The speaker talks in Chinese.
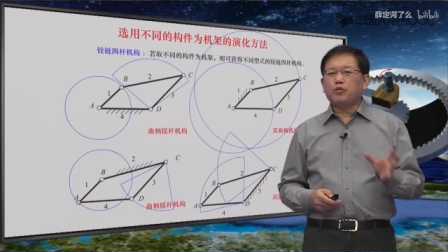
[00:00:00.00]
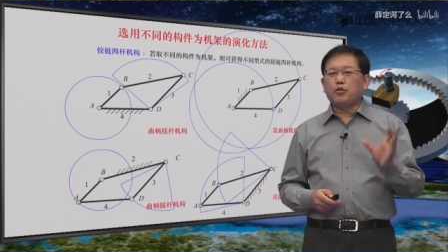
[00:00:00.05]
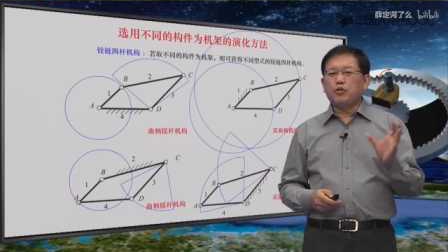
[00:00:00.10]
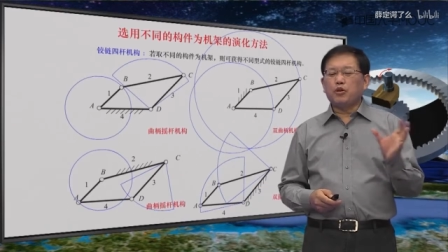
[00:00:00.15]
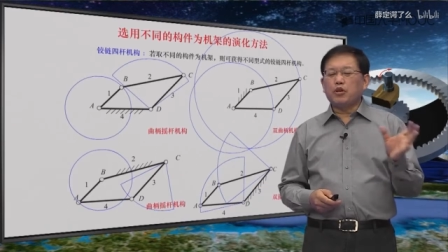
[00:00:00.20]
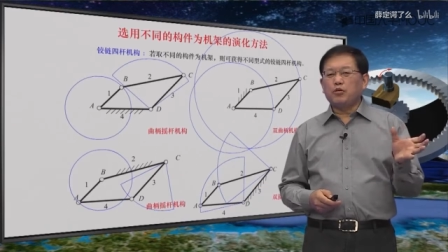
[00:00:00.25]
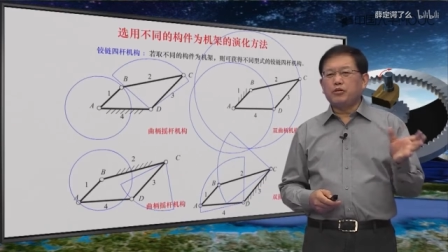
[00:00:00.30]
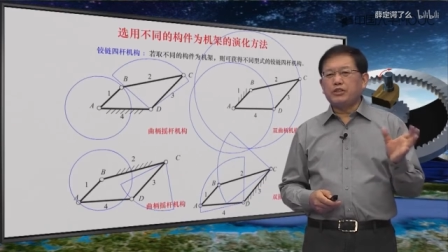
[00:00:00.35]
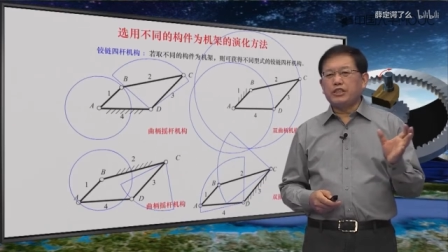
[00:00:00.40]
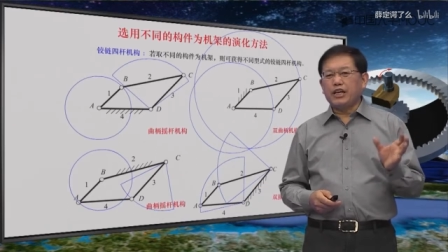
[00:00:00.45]
同
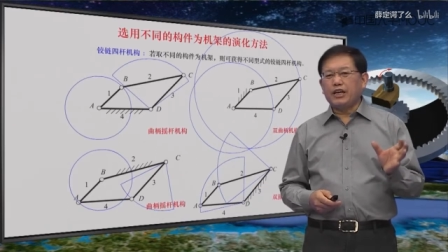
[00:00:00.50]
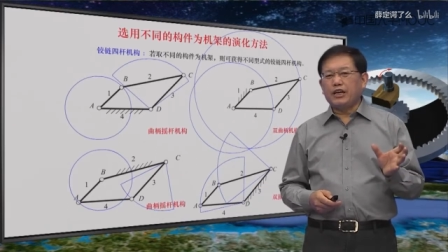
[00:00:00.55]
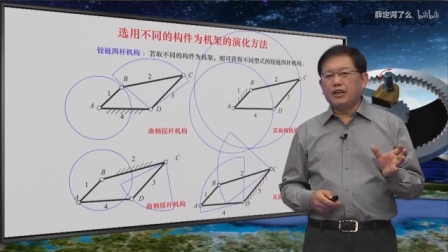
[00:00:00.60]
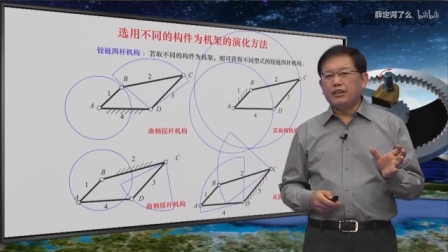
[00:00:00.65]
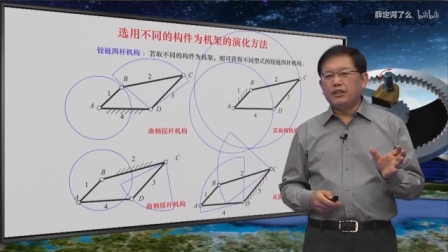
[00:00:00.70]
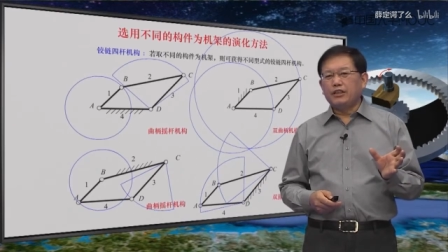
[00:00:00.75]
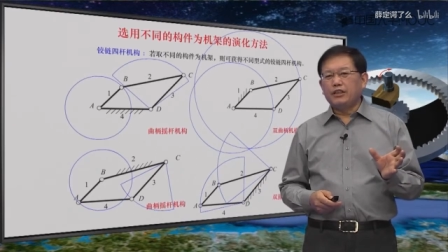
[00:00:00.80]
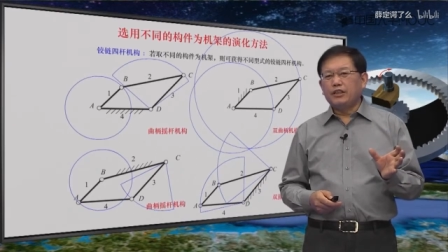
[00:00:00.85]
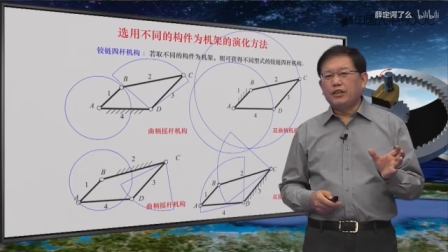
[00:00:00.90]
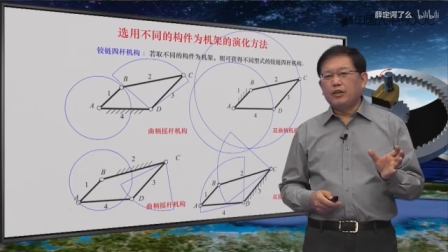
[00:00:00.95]
构件
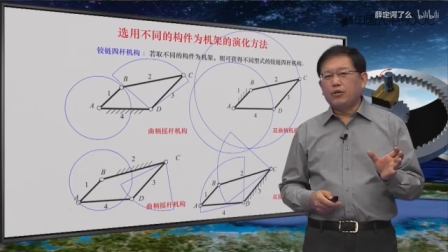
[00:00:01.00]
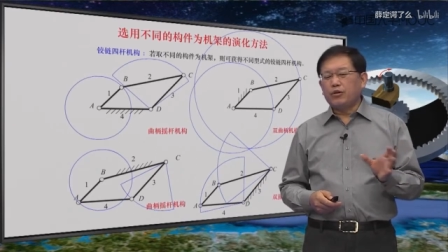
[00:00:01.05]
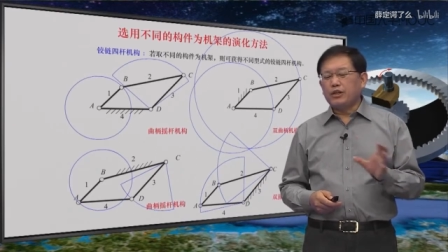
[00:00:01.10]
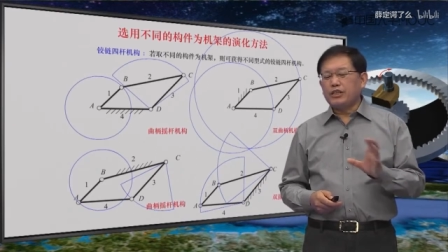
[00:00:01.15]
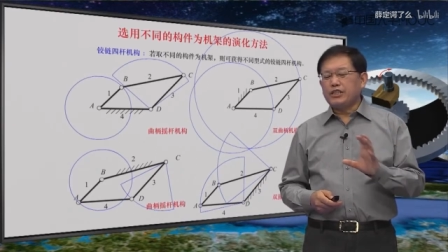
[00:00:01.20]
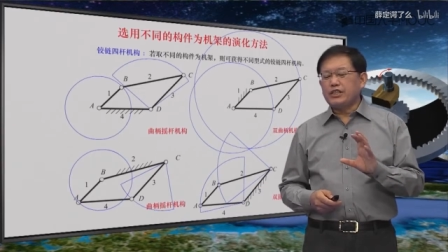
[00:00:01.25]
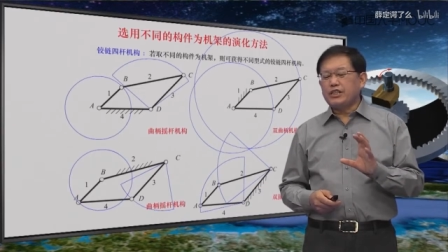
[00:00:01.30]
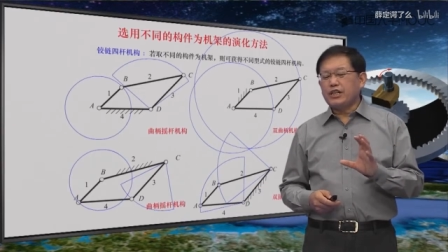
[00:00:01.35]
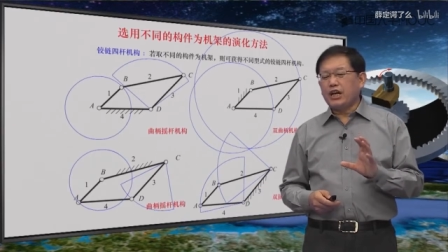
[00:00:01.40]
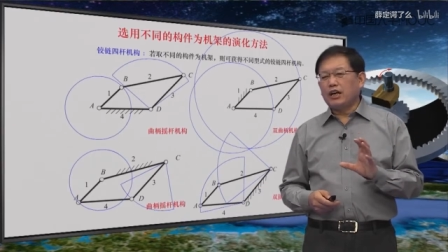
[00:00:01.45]
为
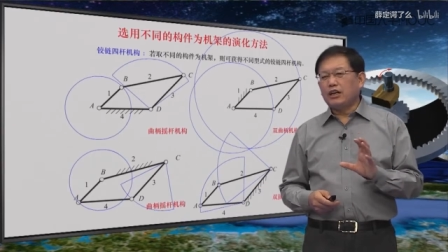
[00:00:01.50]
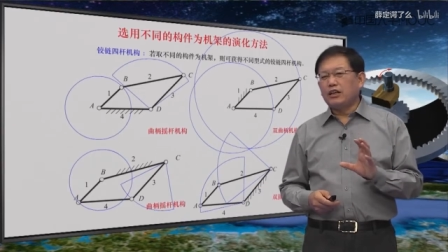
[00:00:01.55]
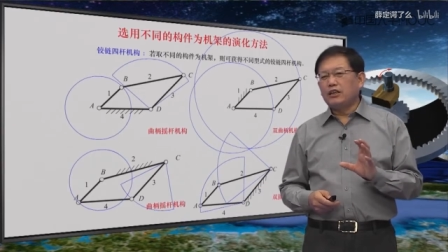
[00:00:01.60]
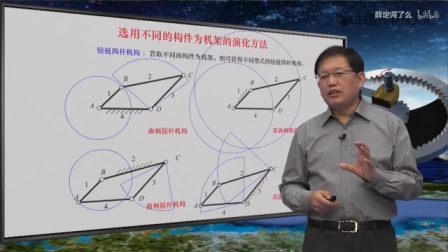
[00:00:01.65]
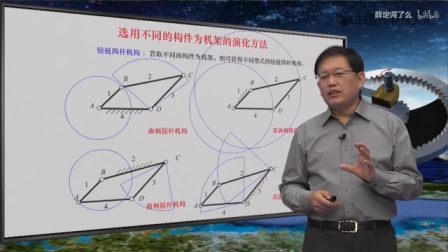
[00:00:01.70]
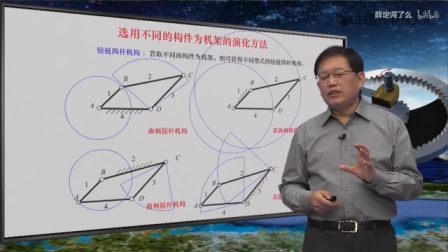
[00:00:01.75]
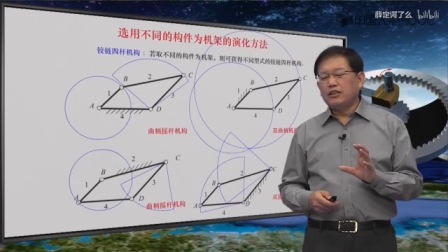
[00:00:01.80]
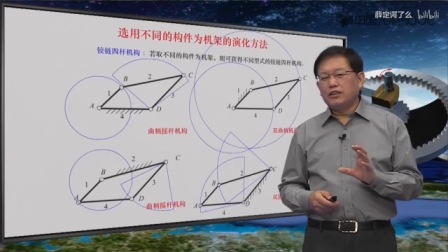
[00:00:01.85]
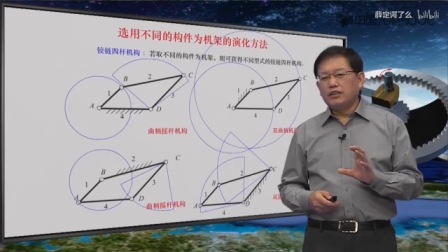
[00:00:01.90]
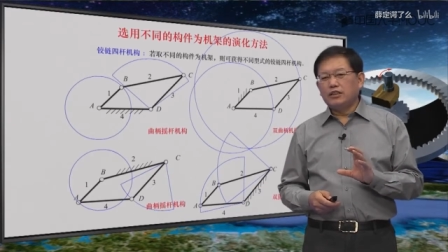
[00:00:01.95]
基架，
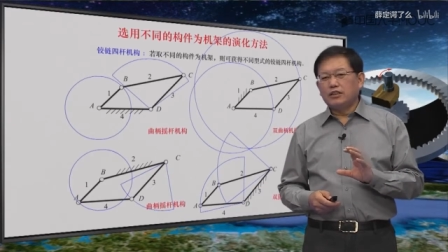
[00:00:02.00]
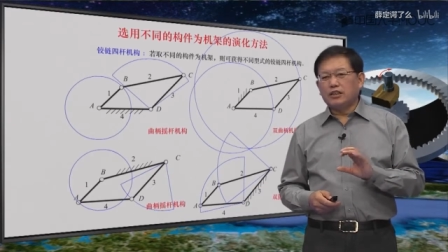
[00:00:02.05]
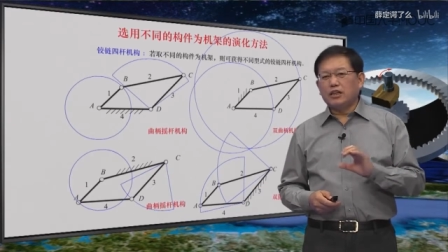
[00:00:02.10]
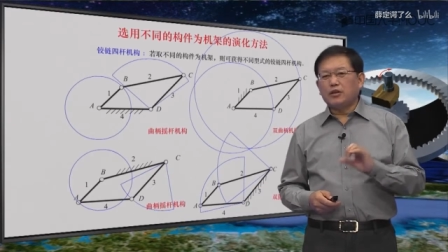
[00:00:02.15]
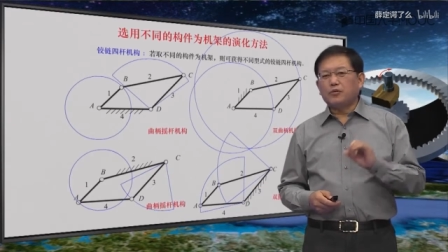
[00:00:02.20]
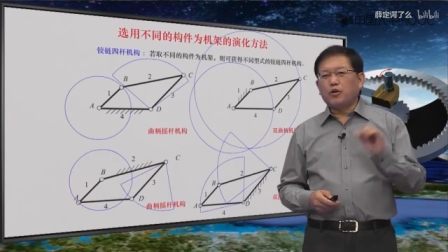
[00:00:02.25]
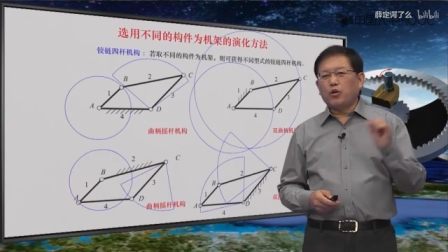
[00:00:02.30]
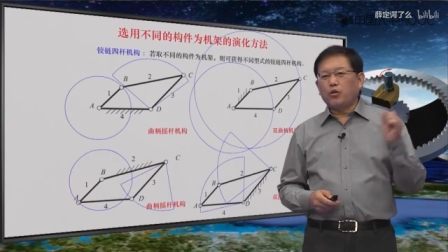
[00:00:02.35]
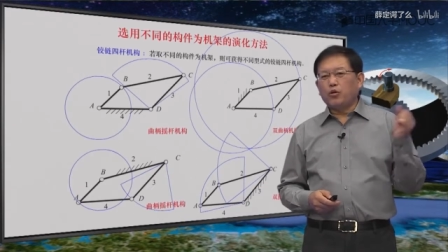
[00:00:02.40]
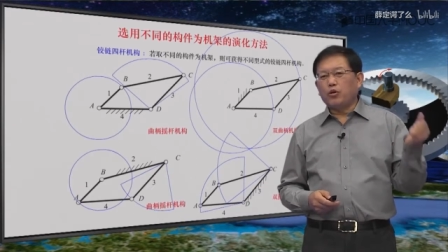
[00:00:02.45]

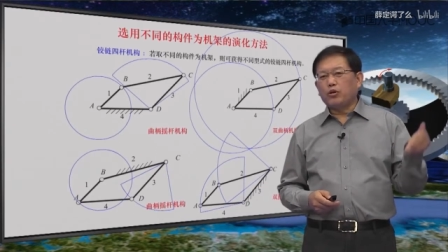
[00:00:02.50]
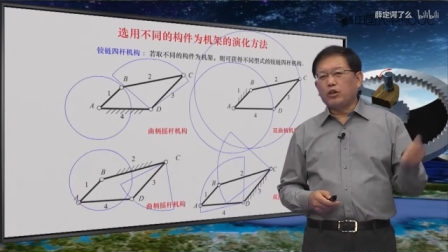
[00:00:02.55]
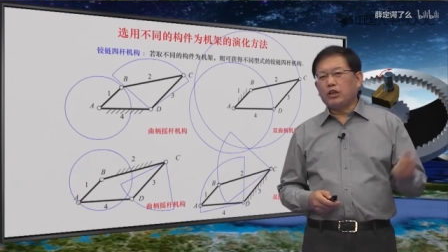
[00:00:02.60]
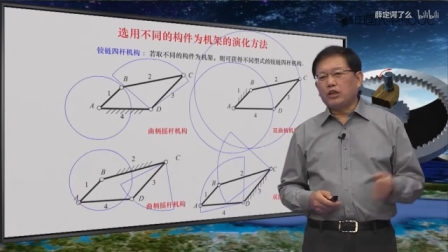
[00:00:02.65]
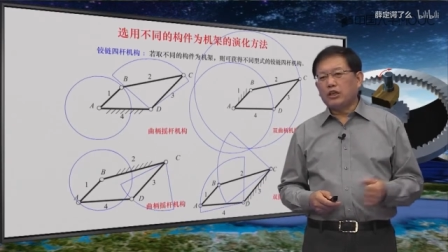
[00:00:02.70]
那么或